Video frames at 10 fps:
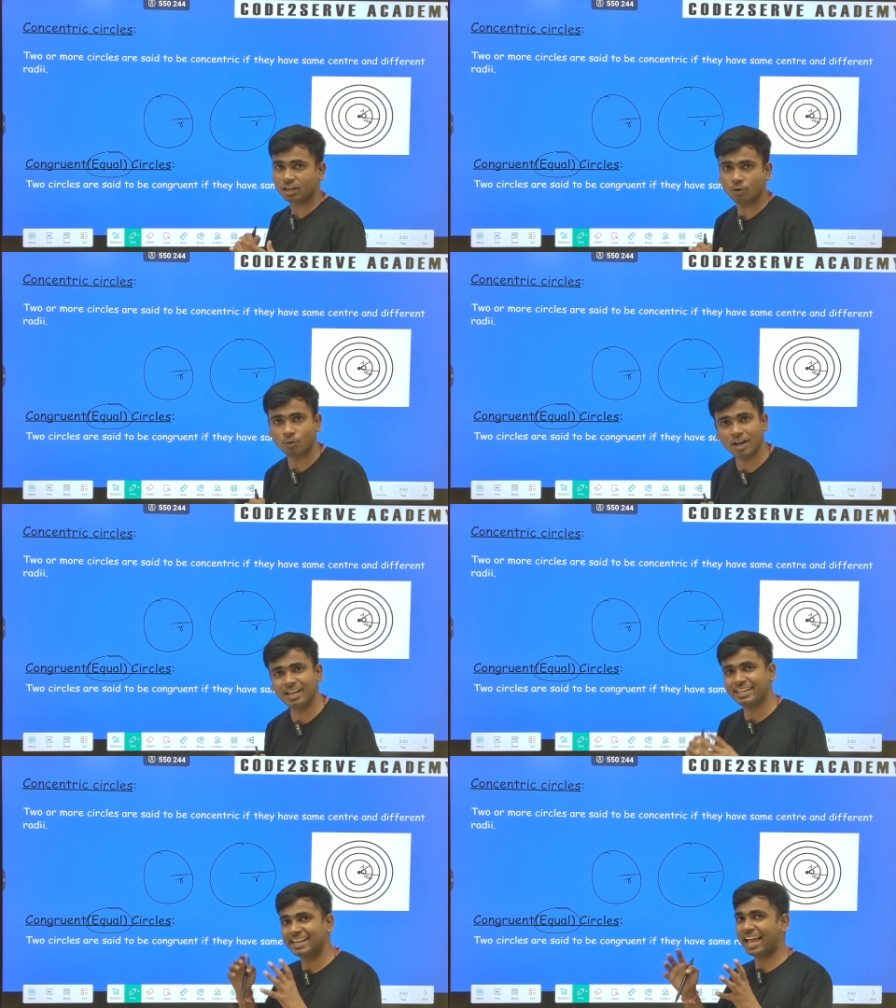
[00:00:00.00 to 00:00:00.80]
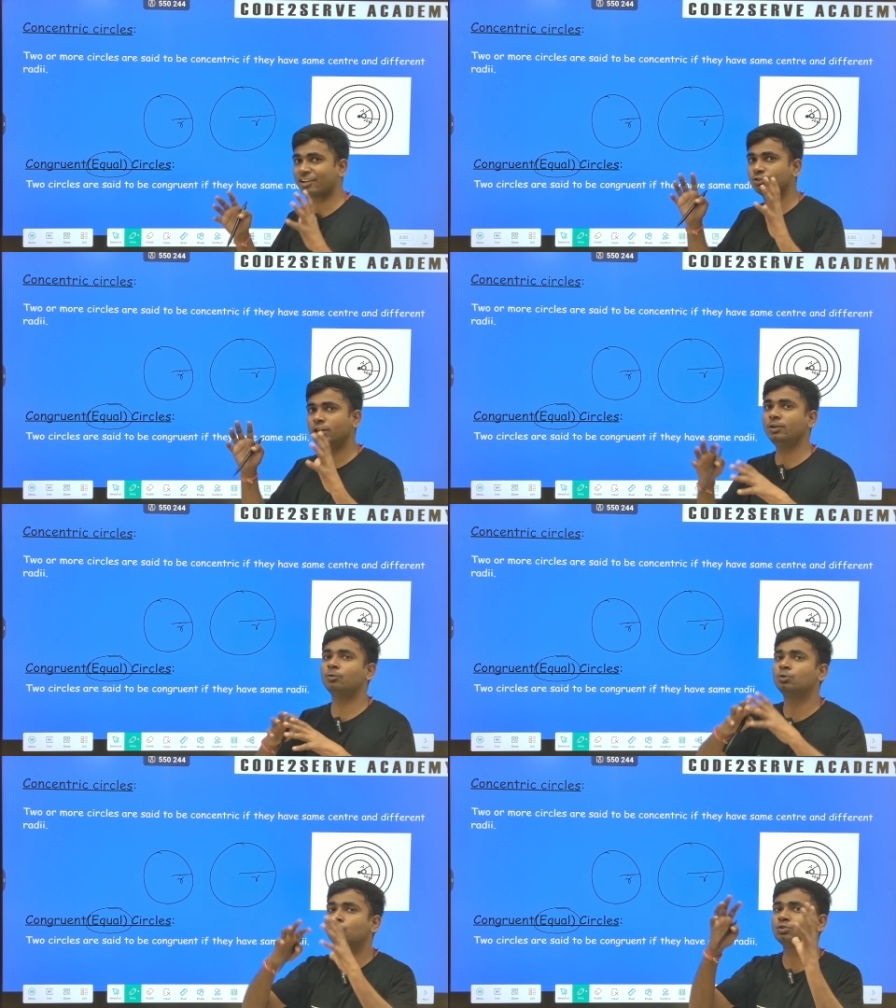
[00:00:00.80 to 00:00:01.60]
रहा होगा लेकिन एक्चुअली
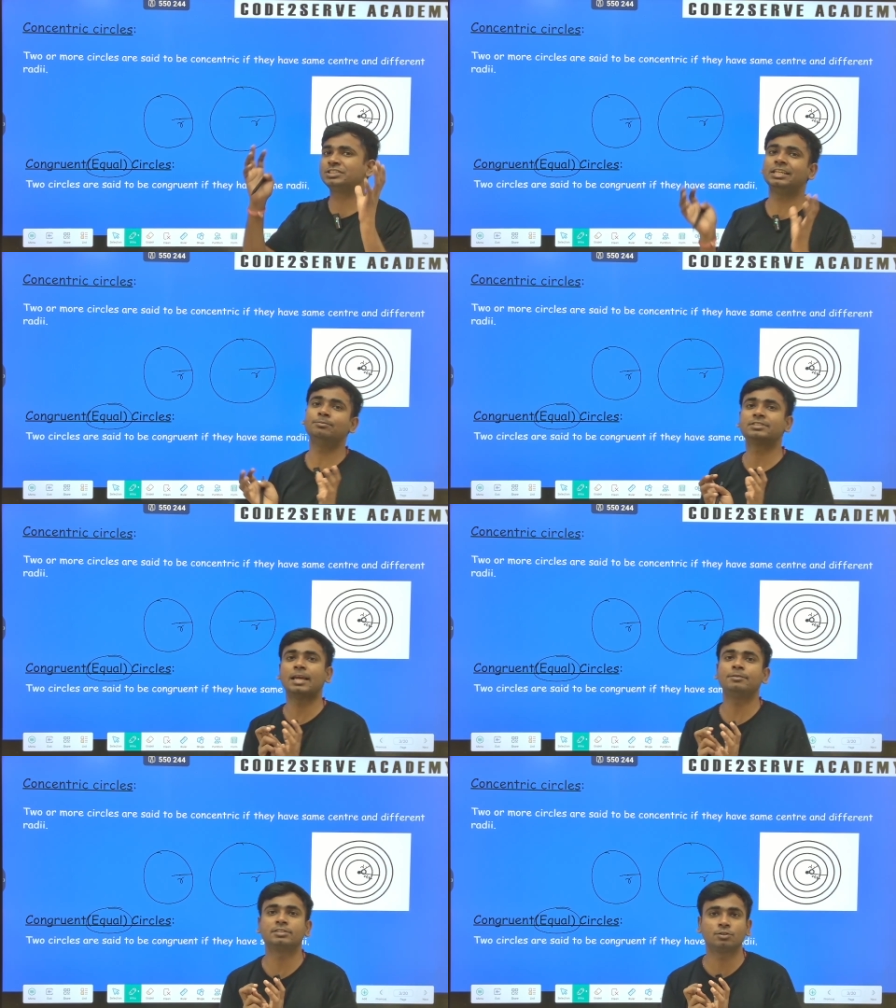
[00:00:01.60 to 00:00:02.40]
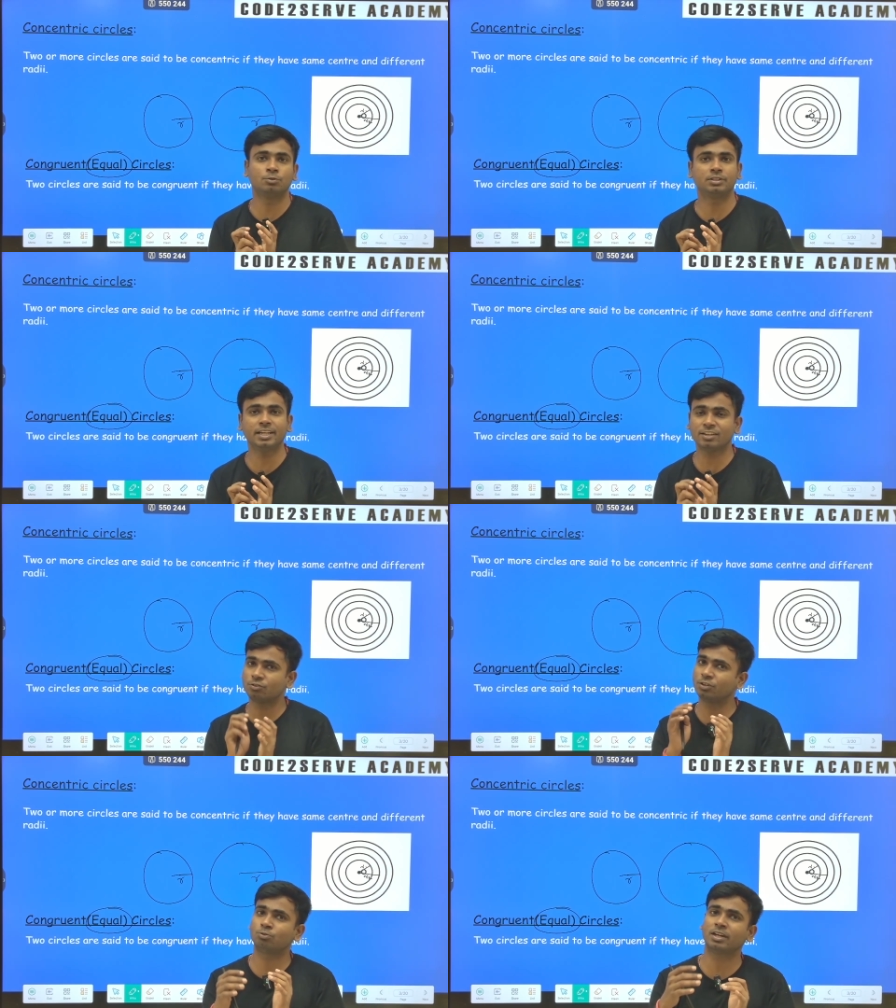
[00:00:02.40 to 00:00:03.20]
वो दोनों सेम साइज के होते हैं
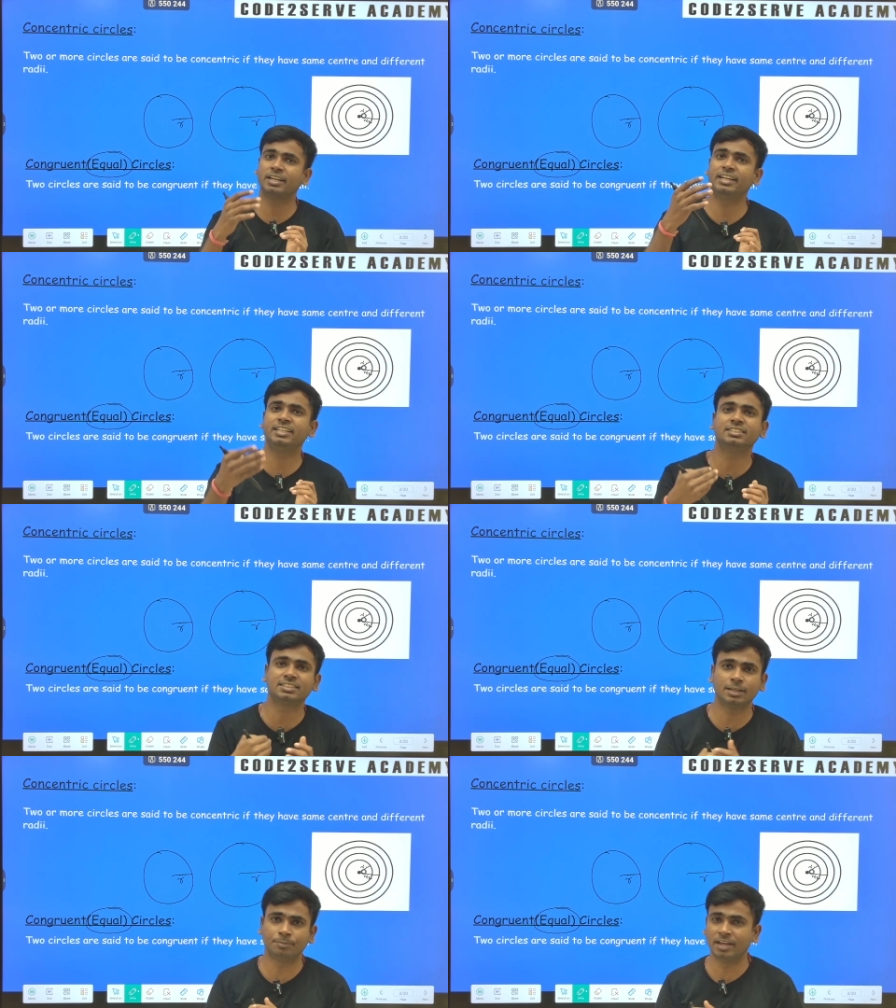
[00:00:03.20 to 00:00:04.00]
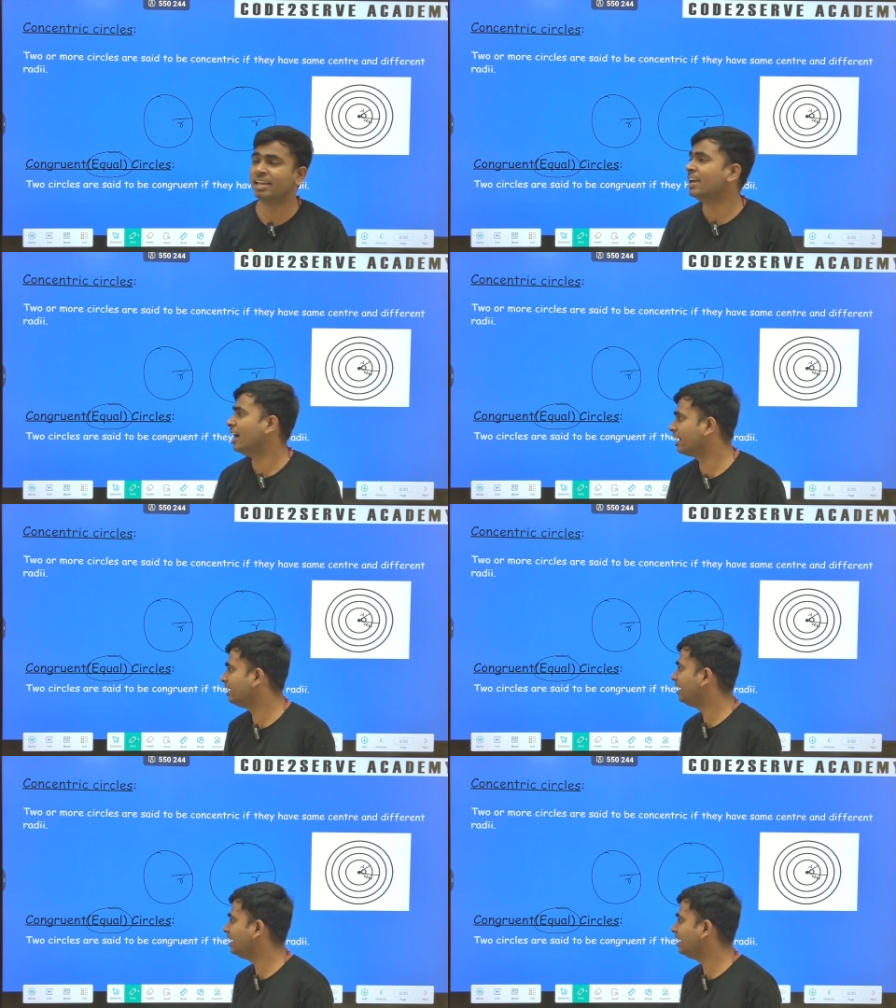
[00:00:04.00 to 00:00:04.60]
क्योंकि उनका रेडियस सेम है अगर